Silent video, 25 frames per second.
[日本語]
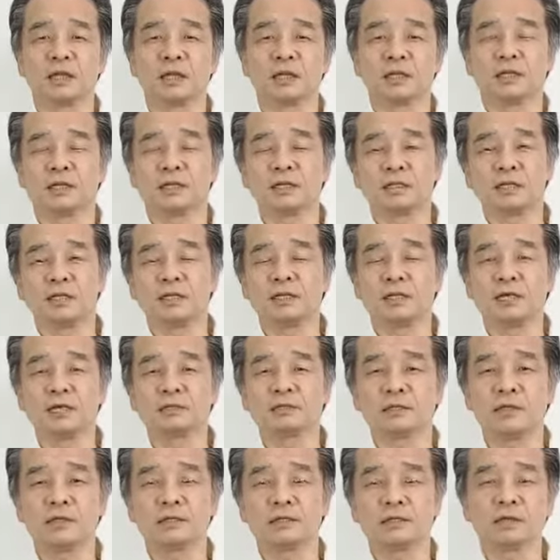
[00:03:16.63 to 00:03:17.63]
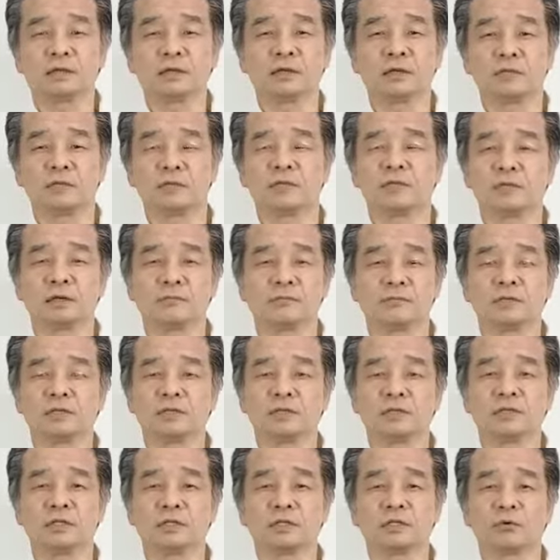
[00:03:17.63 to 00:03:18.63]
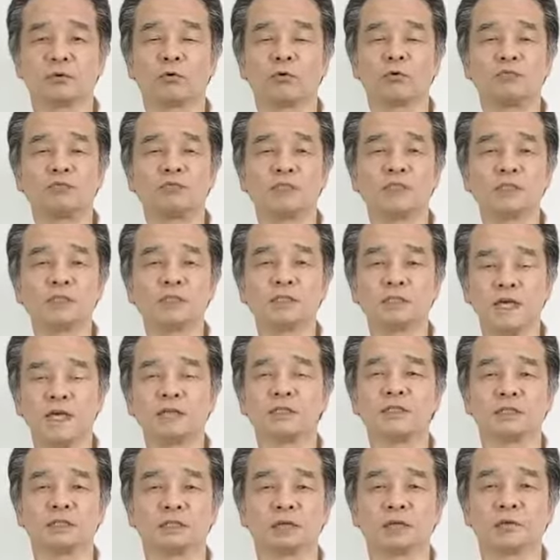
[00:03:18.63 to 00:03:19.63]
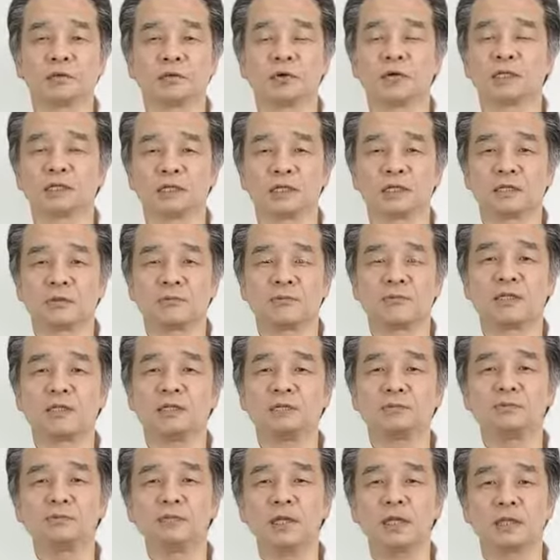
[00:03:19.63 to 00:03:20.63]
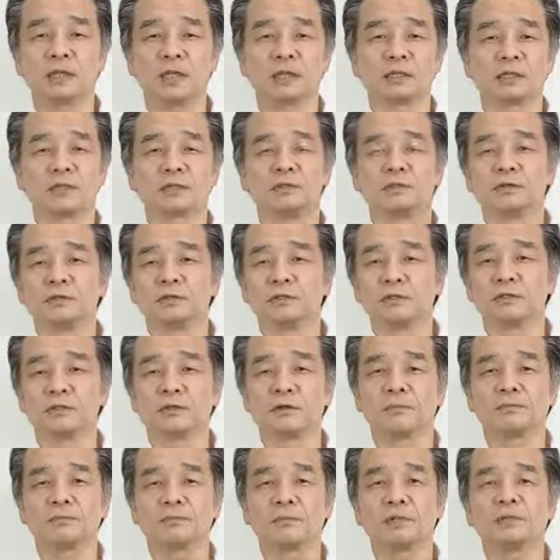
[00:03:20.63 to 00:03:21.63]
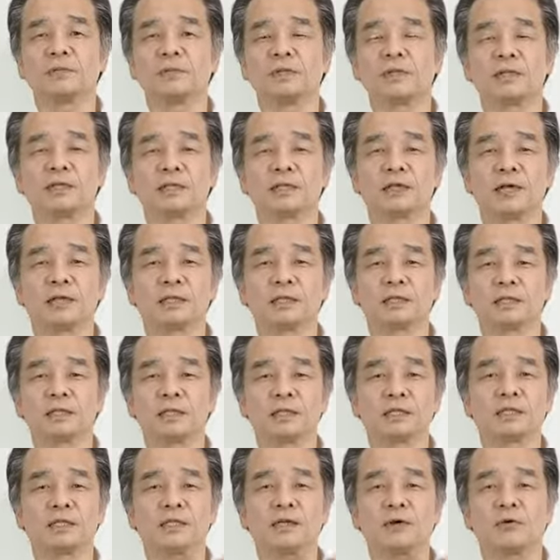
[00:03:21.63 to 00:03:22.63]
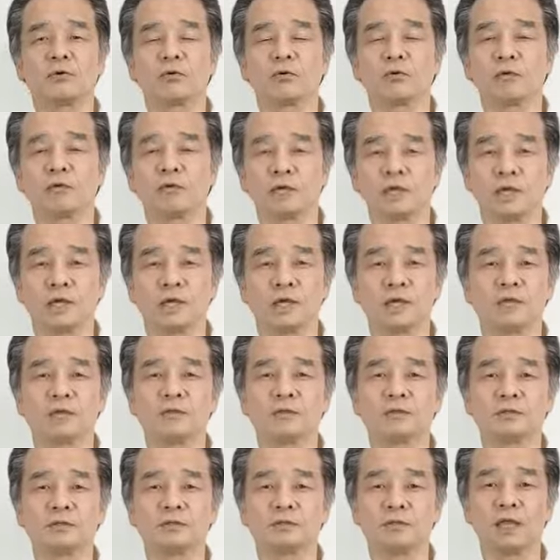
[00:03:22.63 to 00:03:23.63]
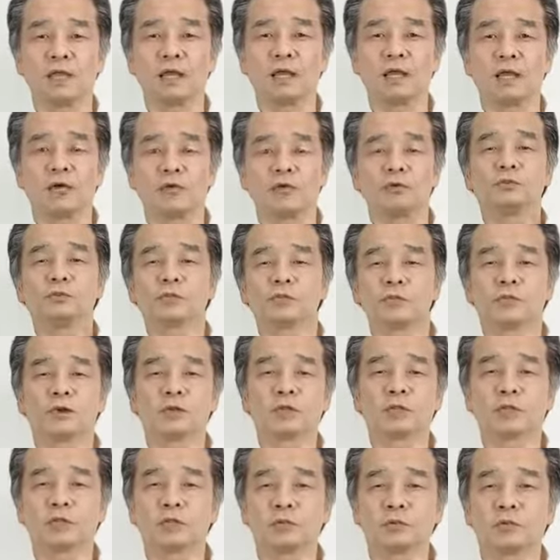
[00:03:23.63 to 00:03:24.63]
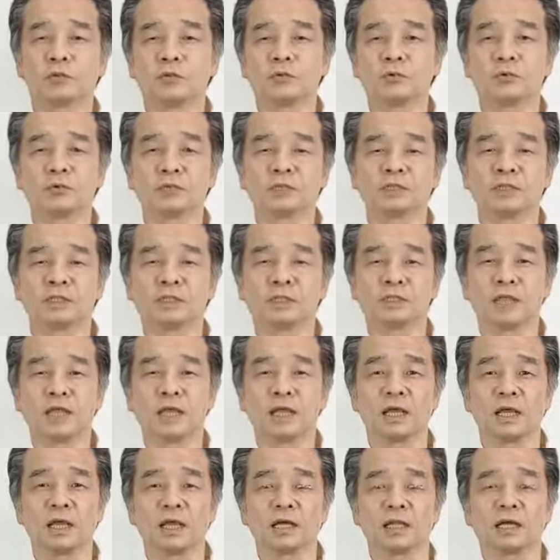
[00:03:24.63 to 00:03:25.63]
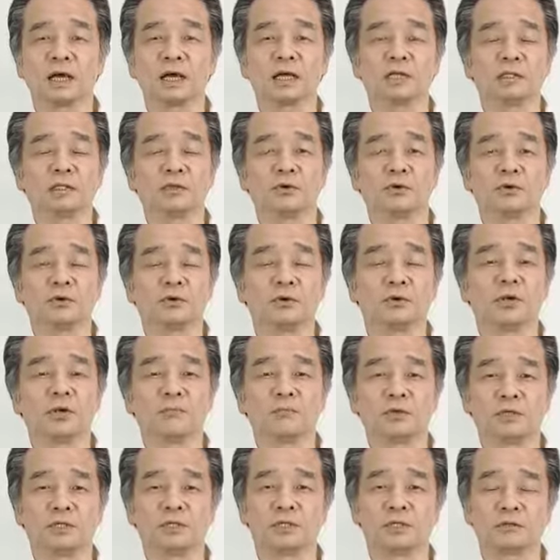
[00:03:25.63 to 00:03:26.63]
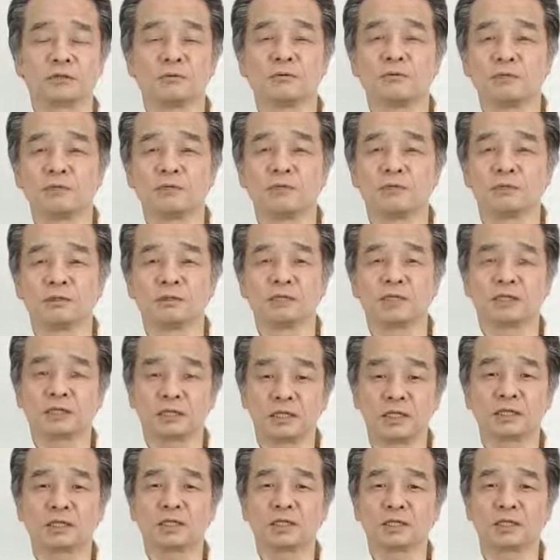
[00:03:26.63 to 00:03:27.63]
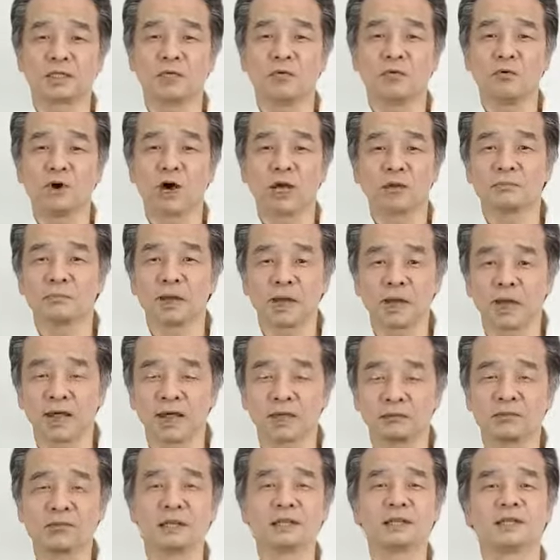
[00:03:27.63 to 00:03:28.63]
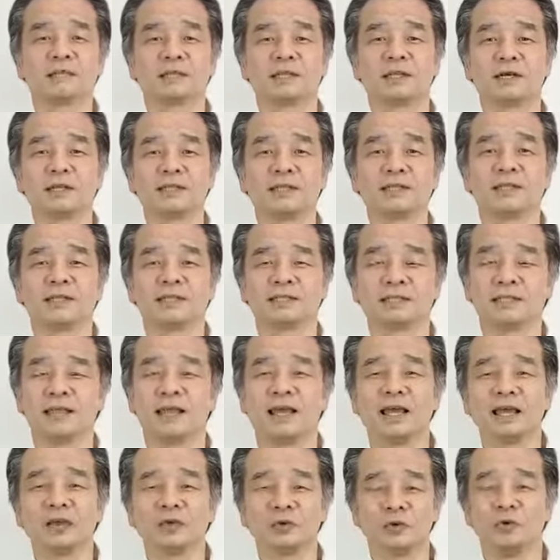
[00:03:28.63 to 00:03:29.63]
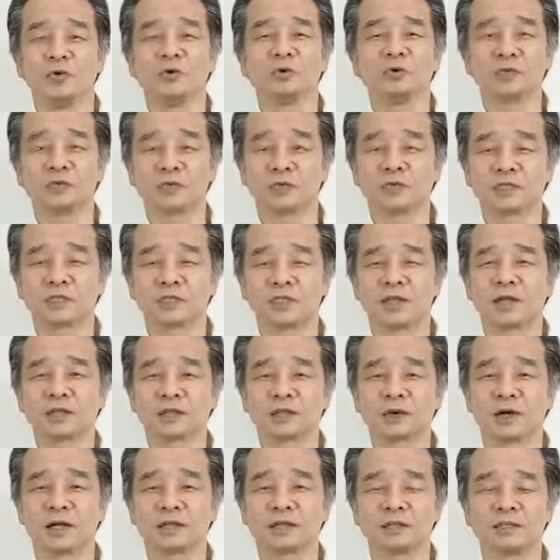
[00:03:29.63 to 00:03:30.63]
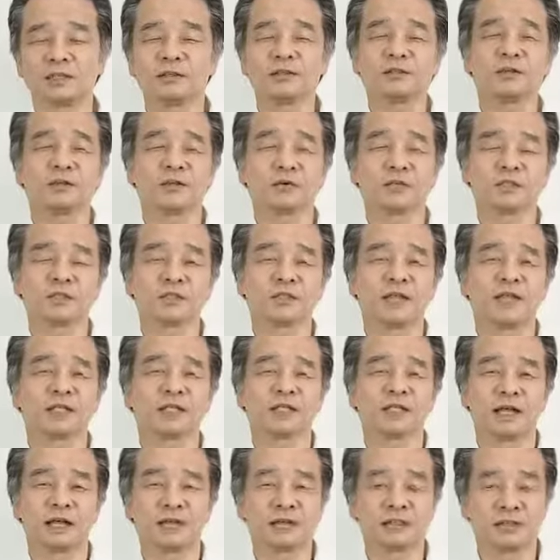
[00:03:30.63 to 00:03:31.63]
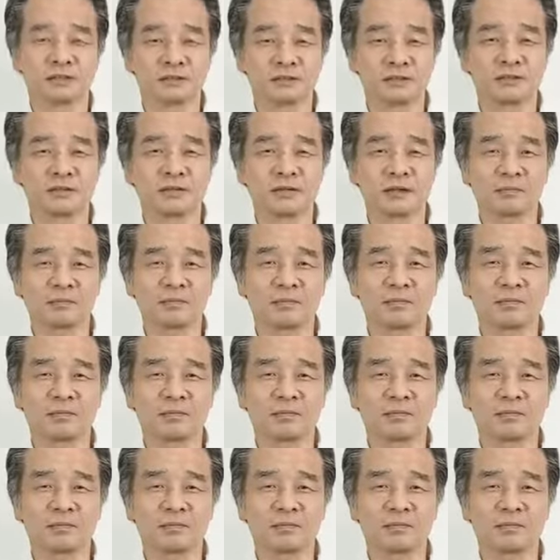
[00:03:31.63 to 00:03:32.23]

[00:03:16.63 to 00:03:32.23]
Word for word: えー、1200年代とか1300年代ってこう道ないんですよこの辺りみんな船でやってくるんですよで船でやってきてここに経由してこの後ろの建物でですねなんかこういろんなビジネスミーティングやったりですね儲かりまっかとか言ったりですね交渉したりとかっていうふうにこうしてたんですよね